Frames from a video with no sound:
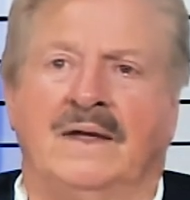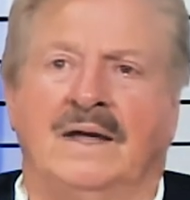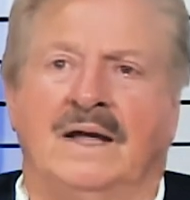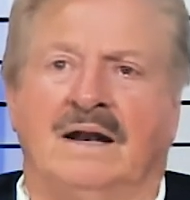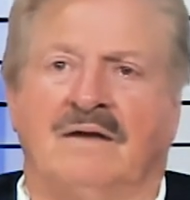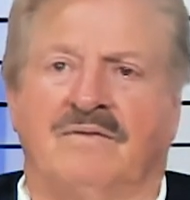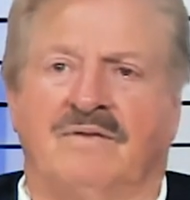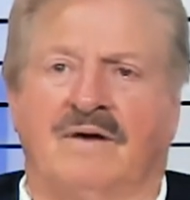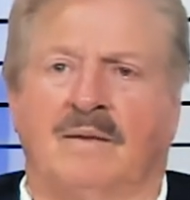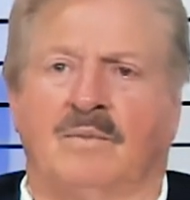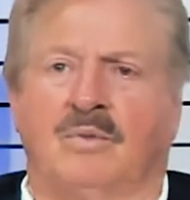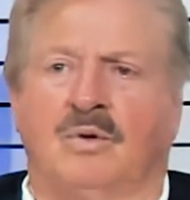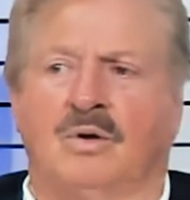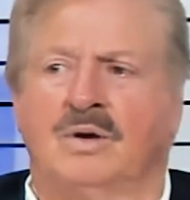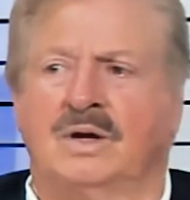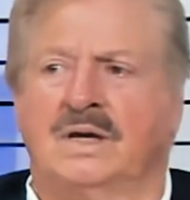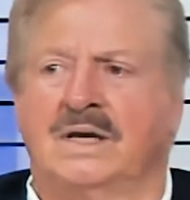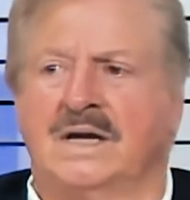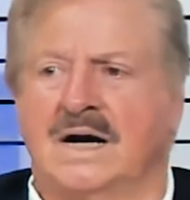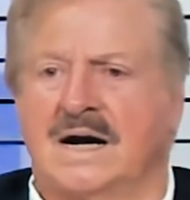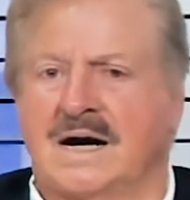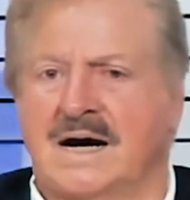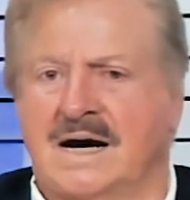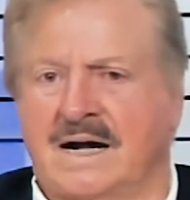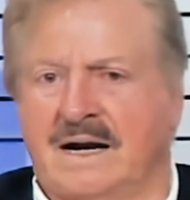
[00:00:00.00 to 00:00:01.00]
Ele vai
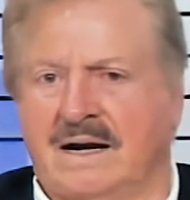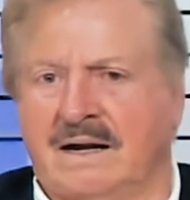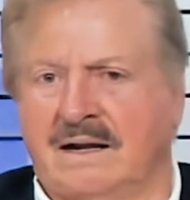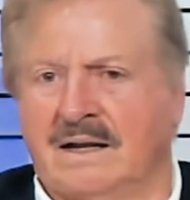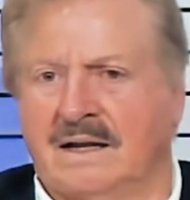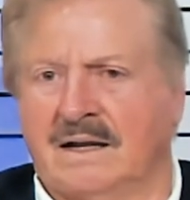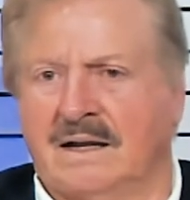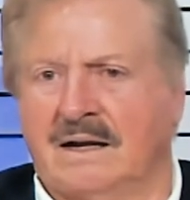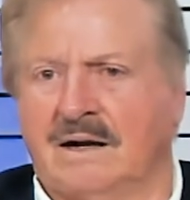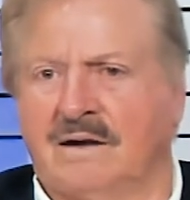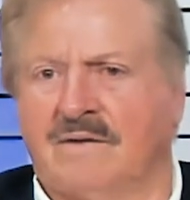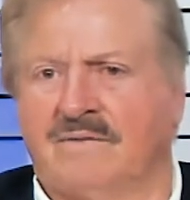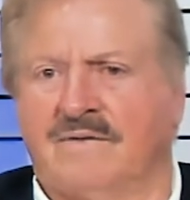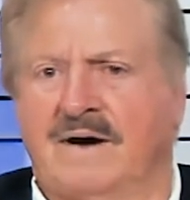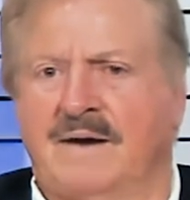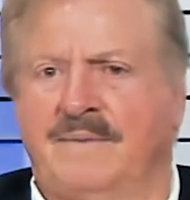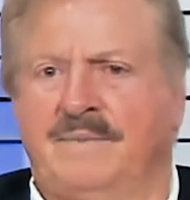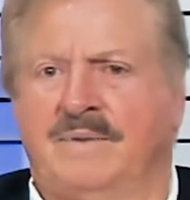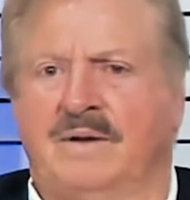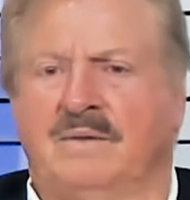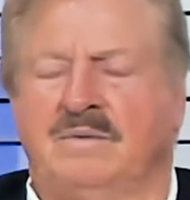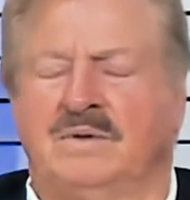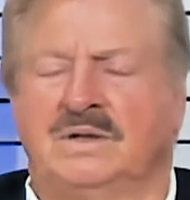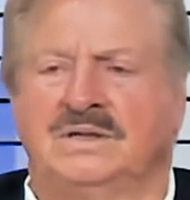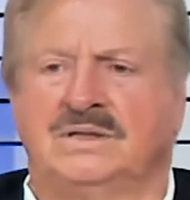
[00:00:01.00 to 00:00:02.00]
bloquear, não vai
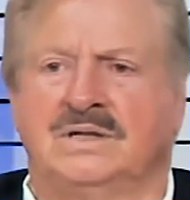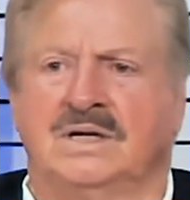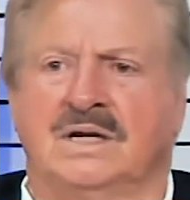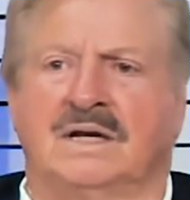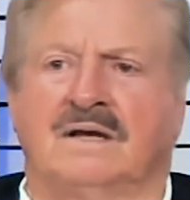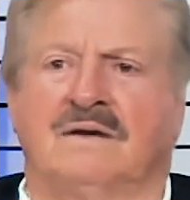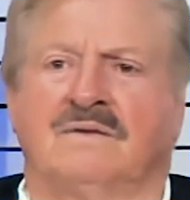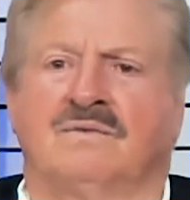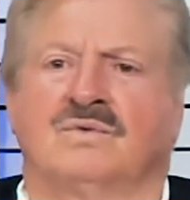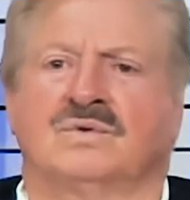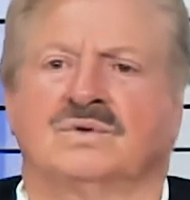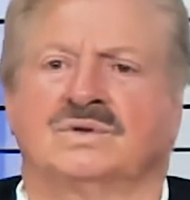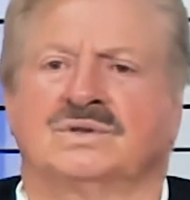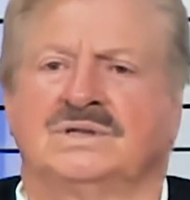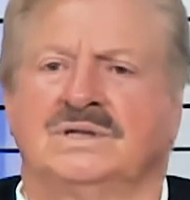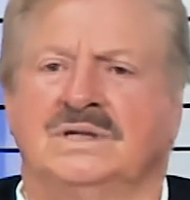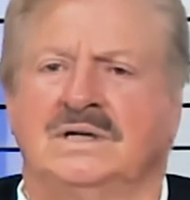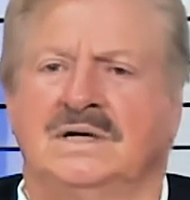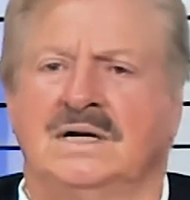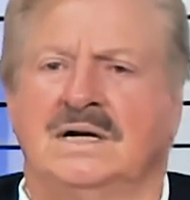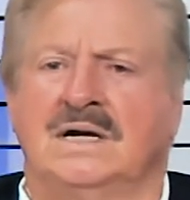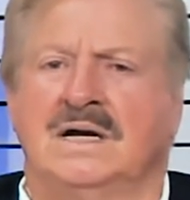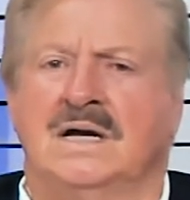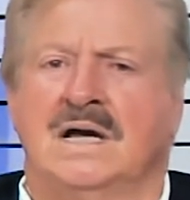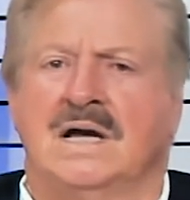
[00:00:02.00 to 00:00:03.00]
permitir que
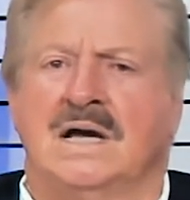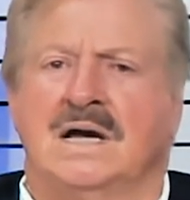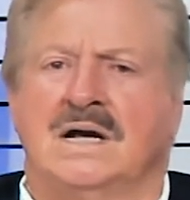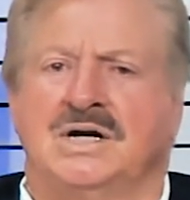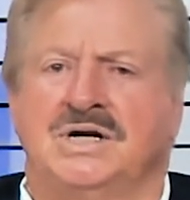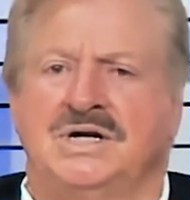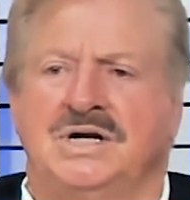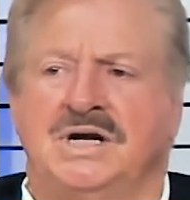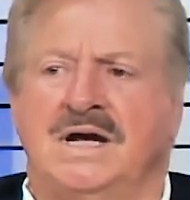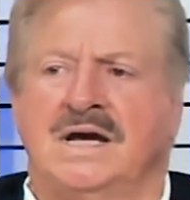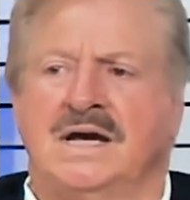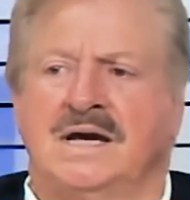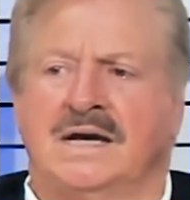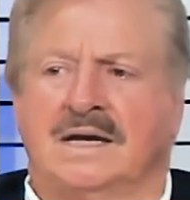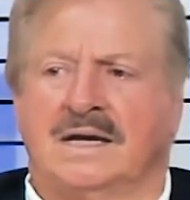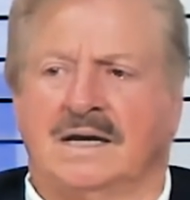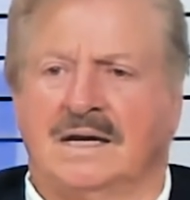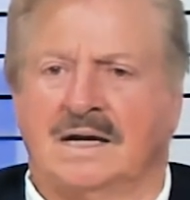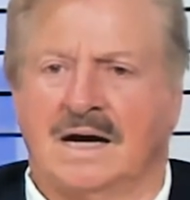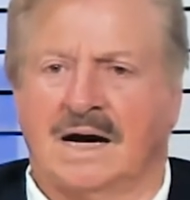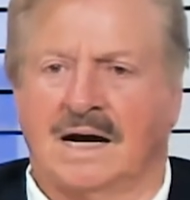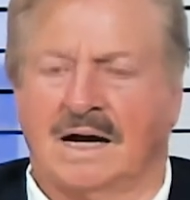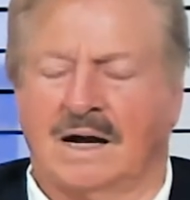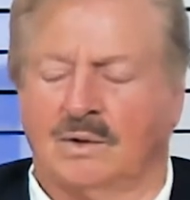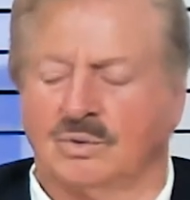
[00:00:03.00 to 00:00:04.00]
você chegue
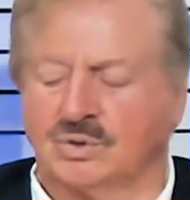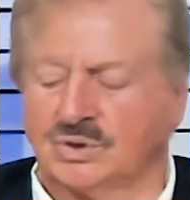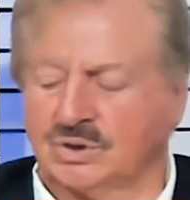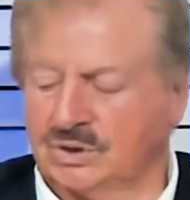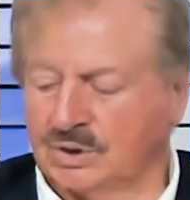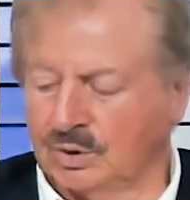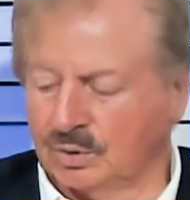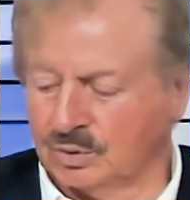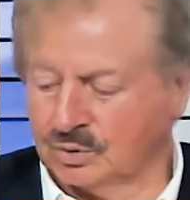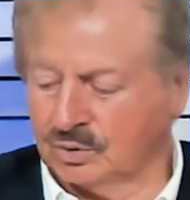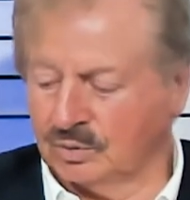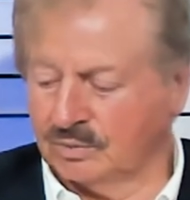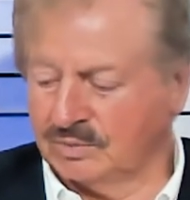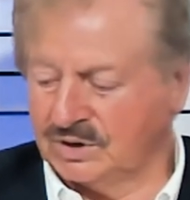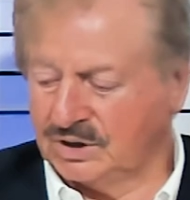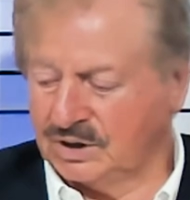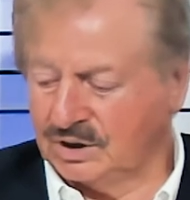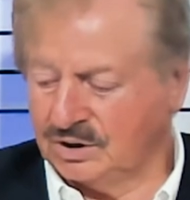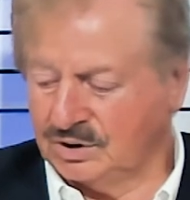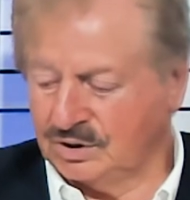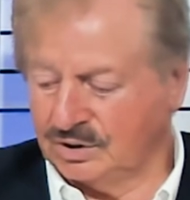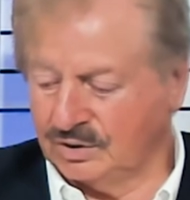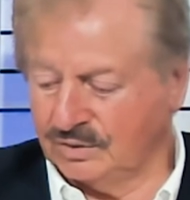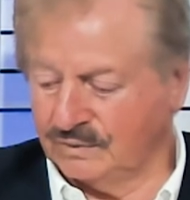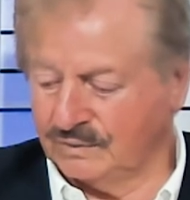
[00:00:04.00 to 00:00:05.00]
aos seus
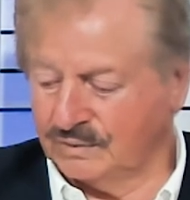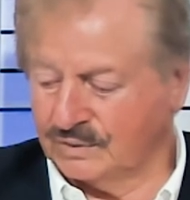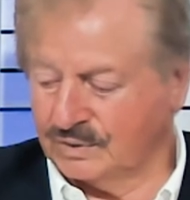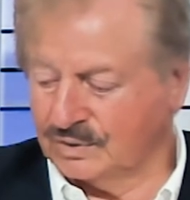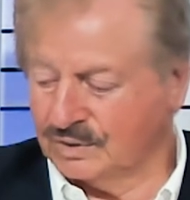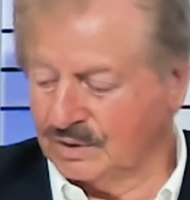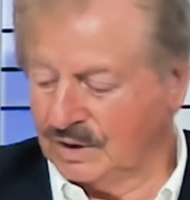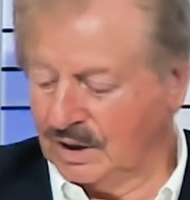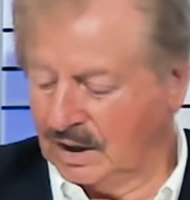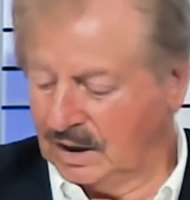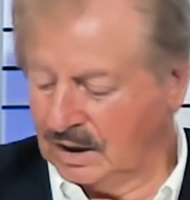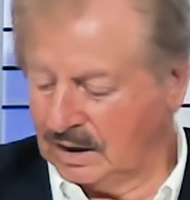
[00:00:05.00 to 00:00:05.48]
objetivos.